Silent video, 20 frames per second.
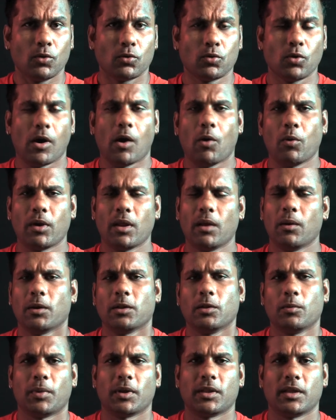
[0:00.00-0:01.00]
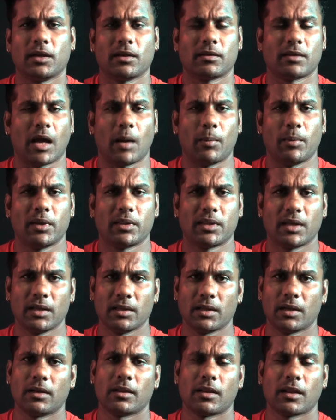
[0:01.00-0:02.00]
ஸோ அவரே வந்து பார்த்தீங்கன்னா சாமியை
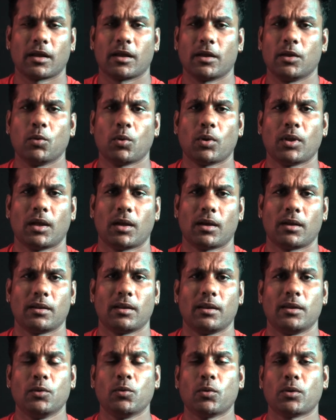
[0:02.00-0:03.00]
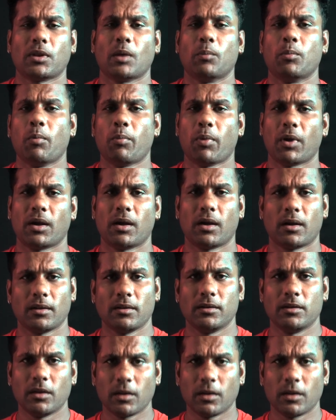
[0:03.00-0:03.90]
தேர்ந்தெடுத்தாங்க இவர் தான்றது இவர் தப்பு பண்ணலன்றது